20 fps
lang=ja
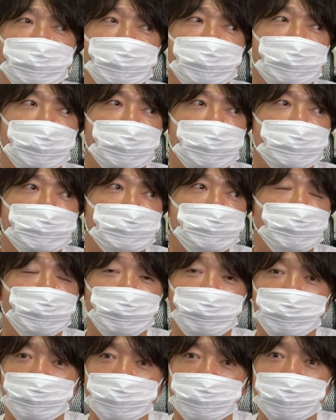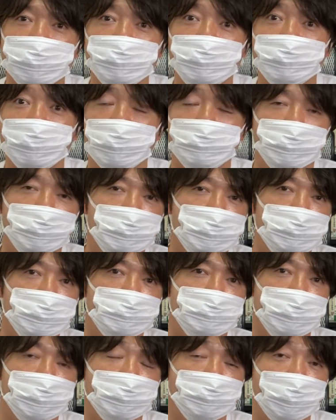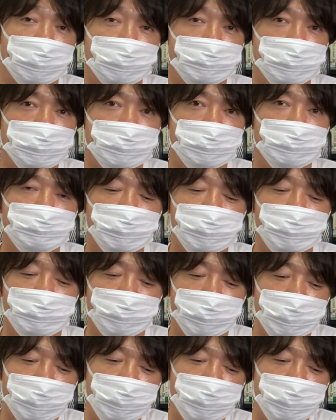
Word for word: えー、志とかフィロソフィーとか言いますけども、